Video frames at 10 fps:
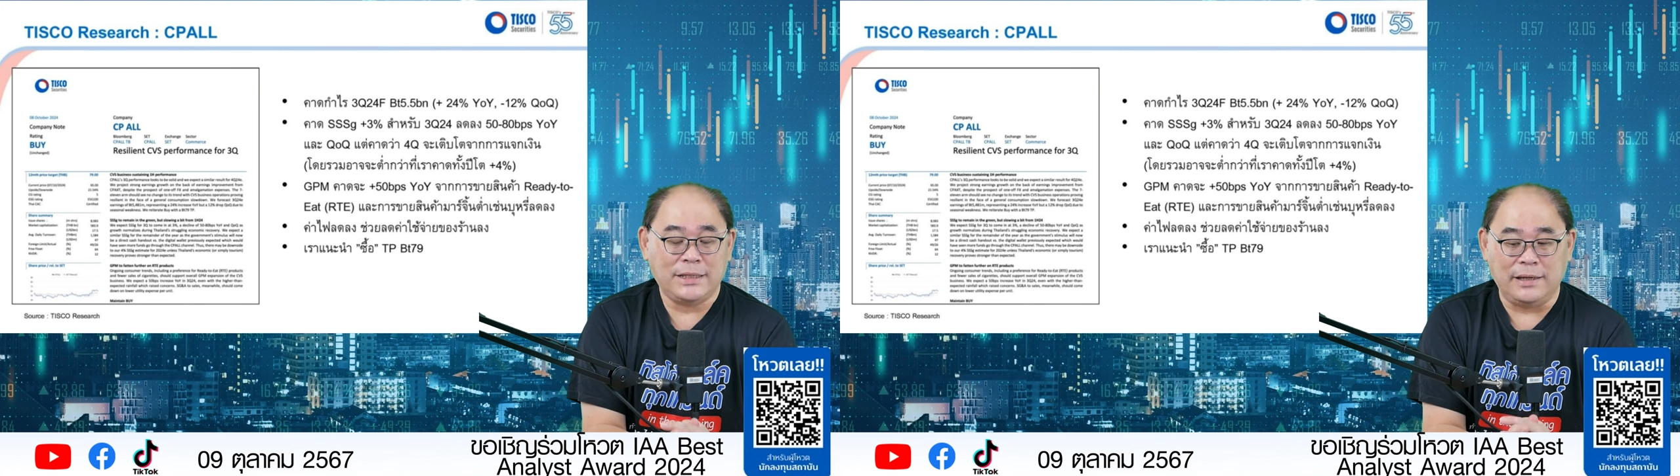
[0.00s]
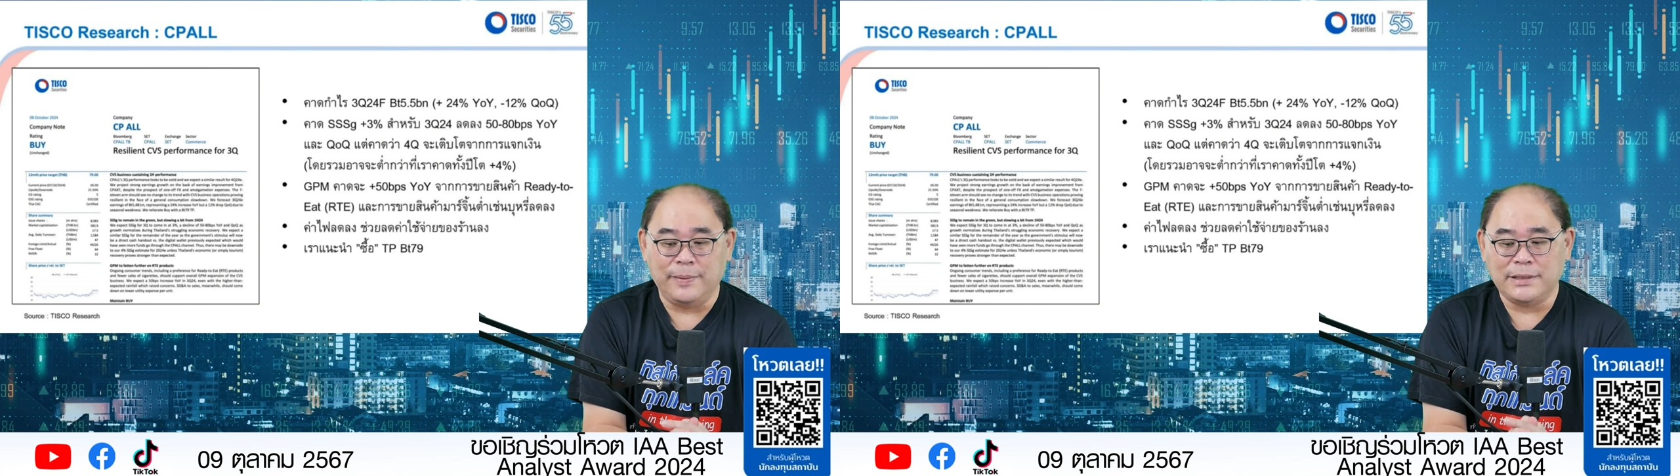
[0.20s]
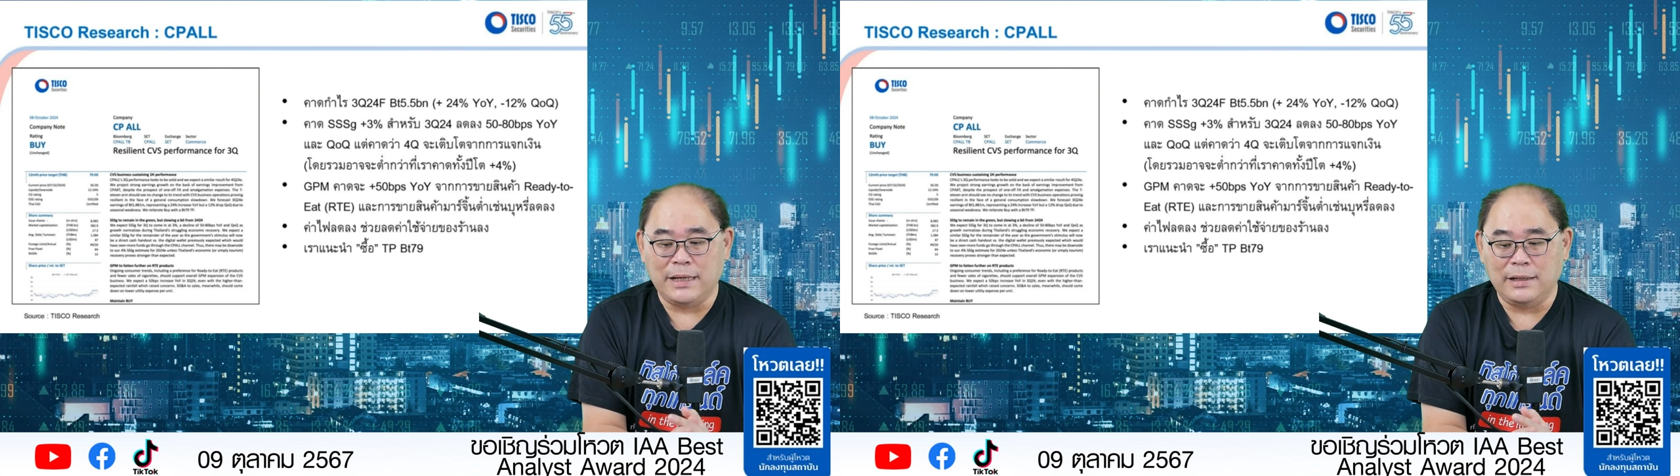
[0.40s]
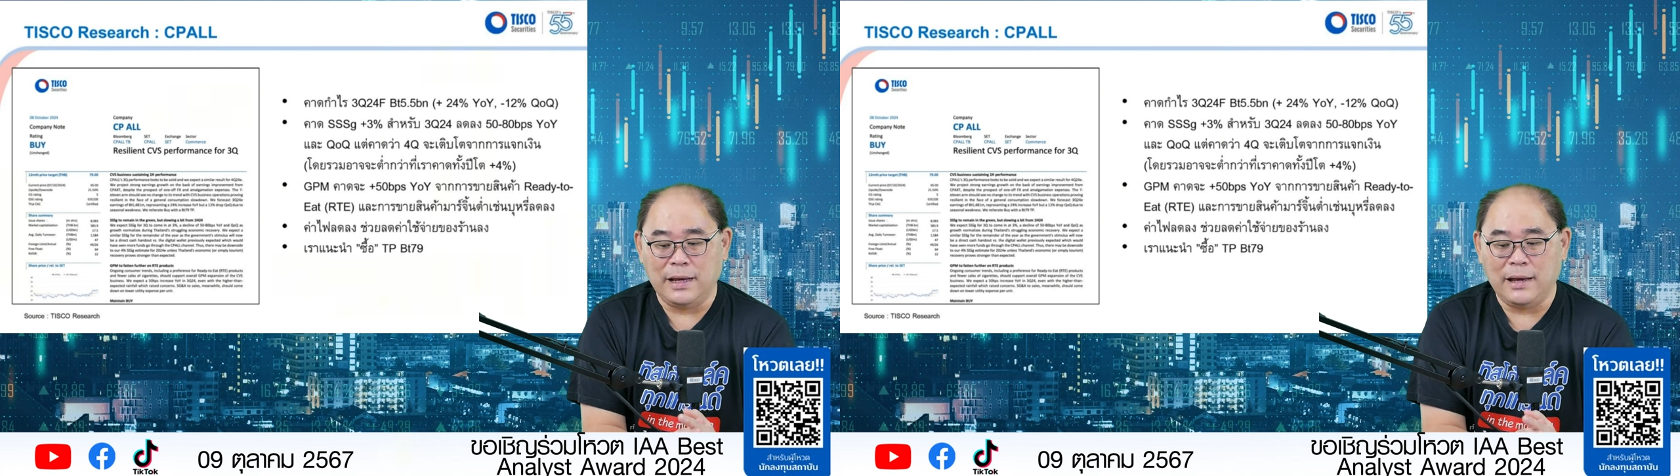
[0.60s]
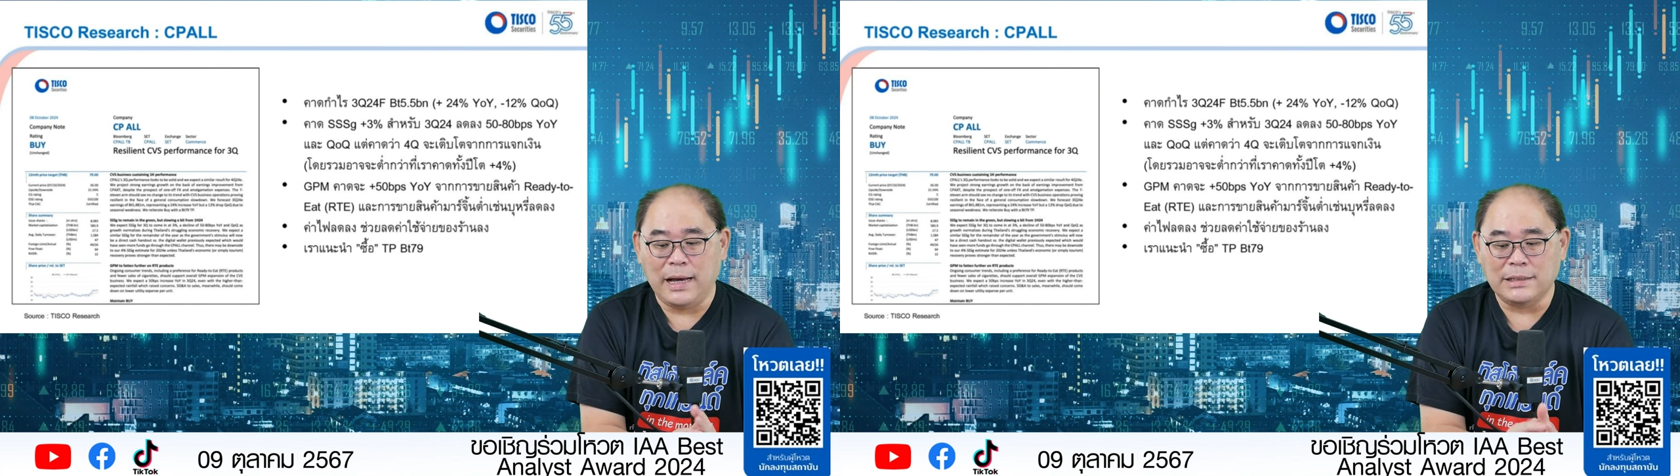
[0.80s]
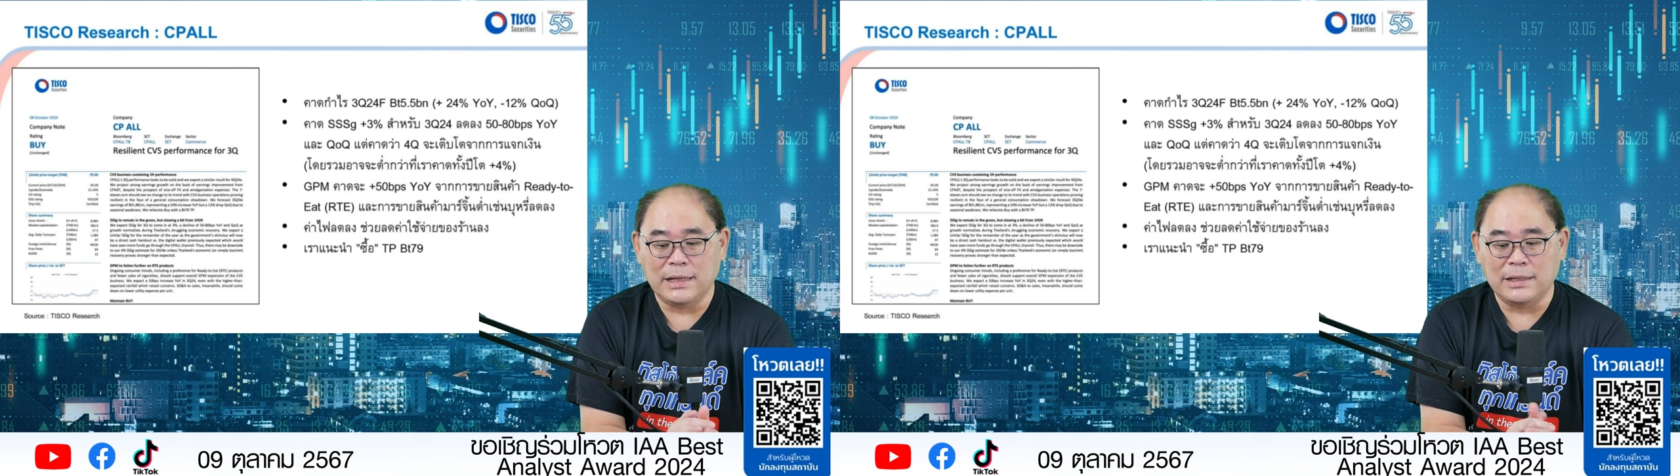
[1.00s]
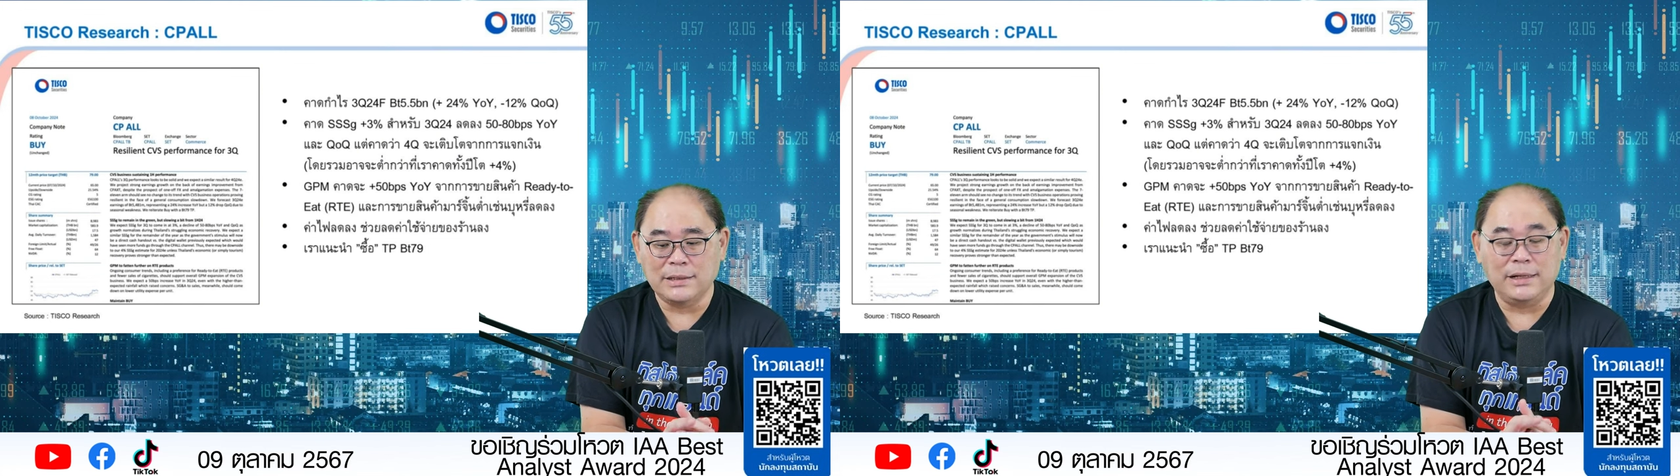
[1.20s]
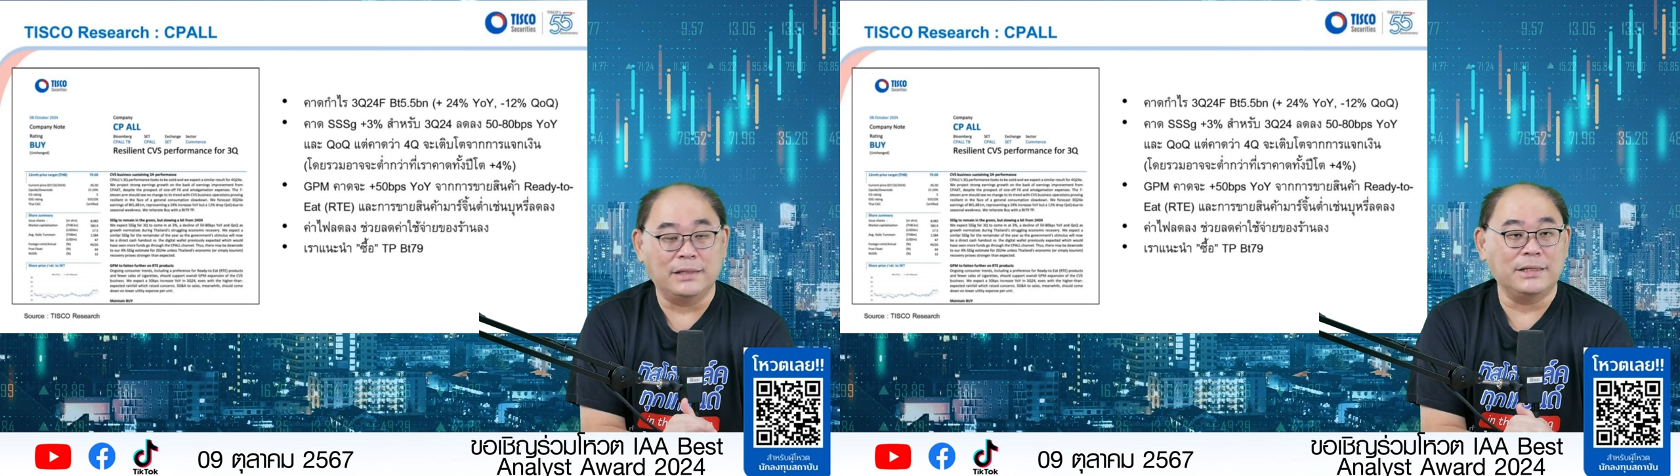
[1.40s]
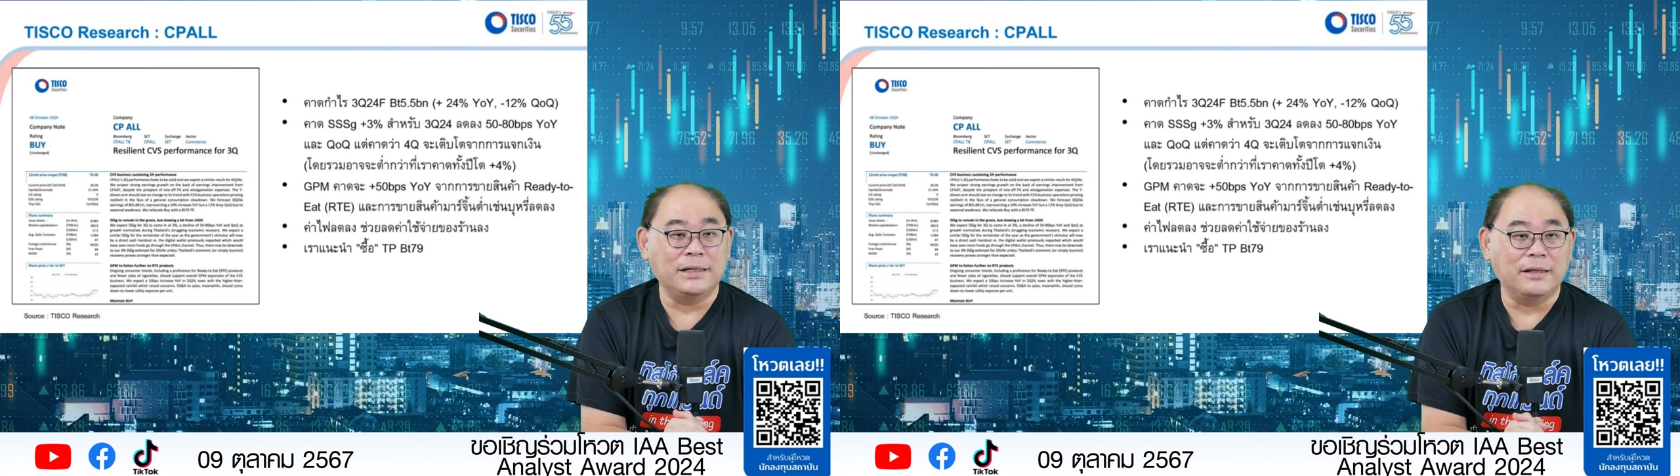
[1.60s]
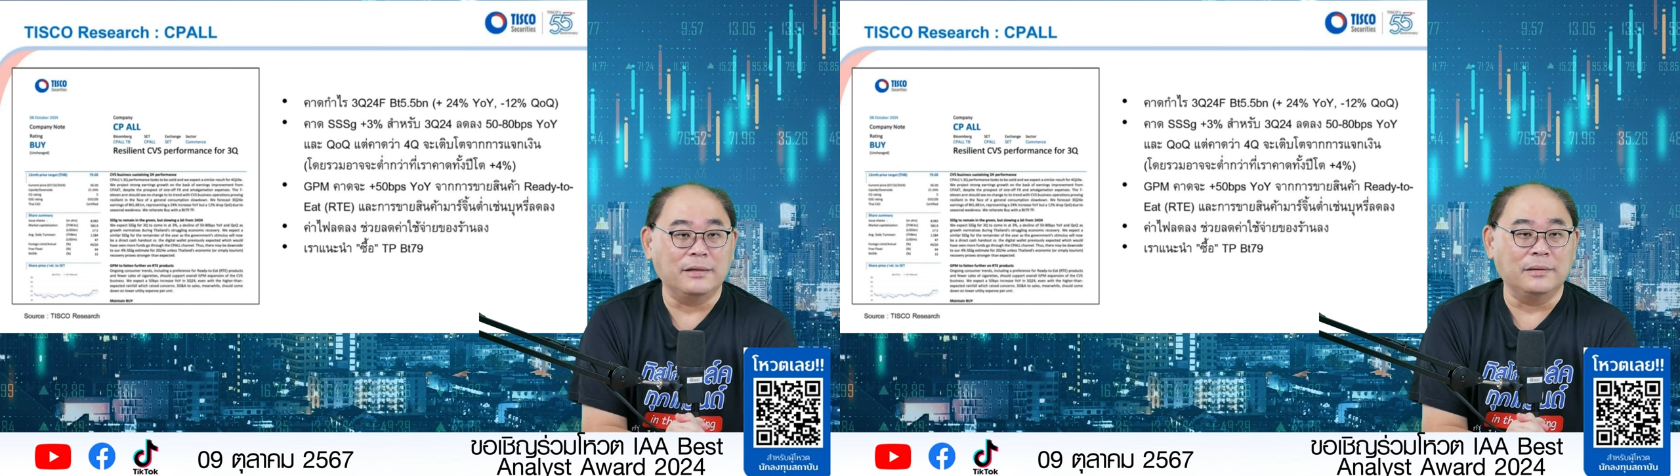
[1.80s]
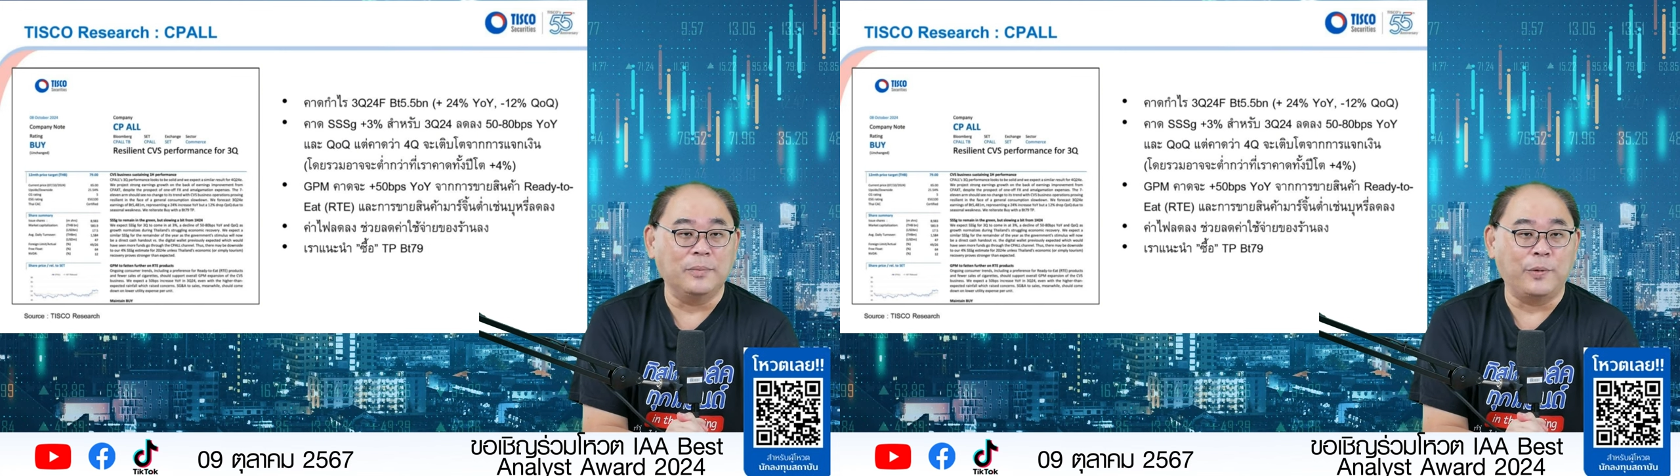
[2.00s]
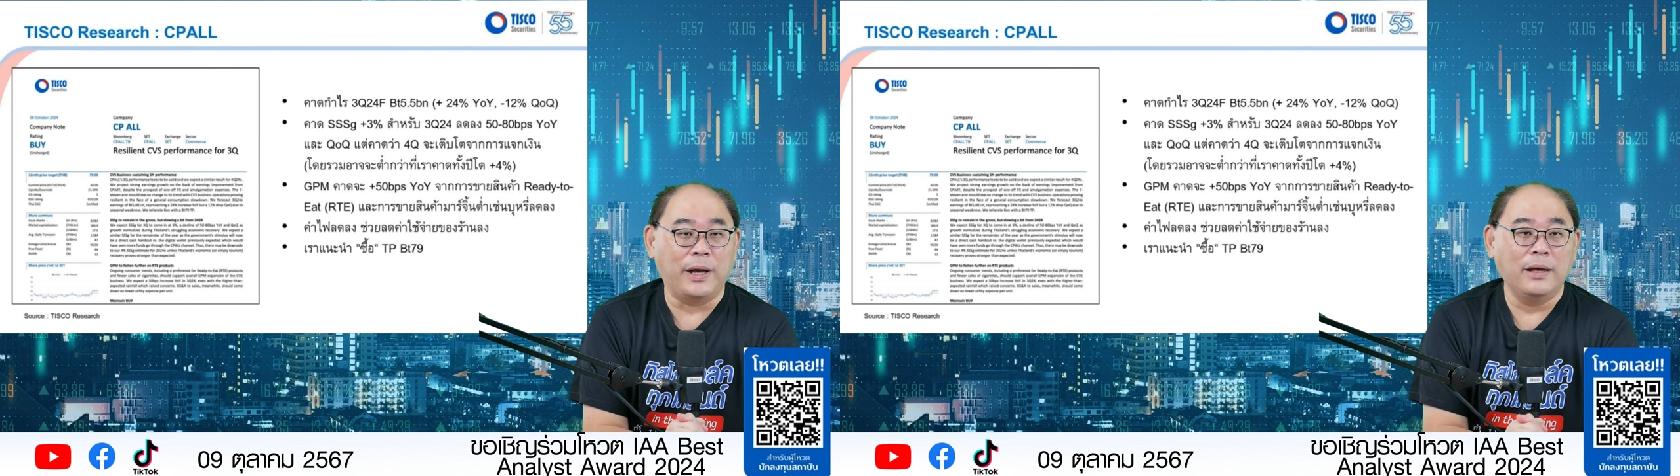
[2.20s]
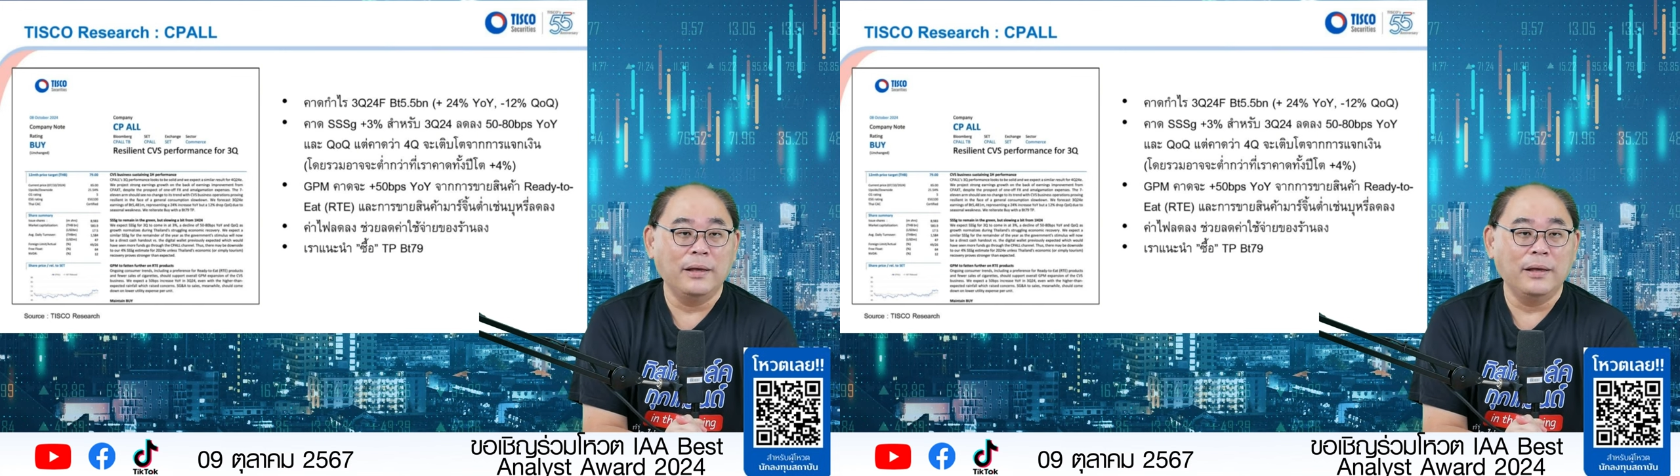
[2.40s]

4%เนี่ยอาจจะ challenging นิดนึงเพราะว่า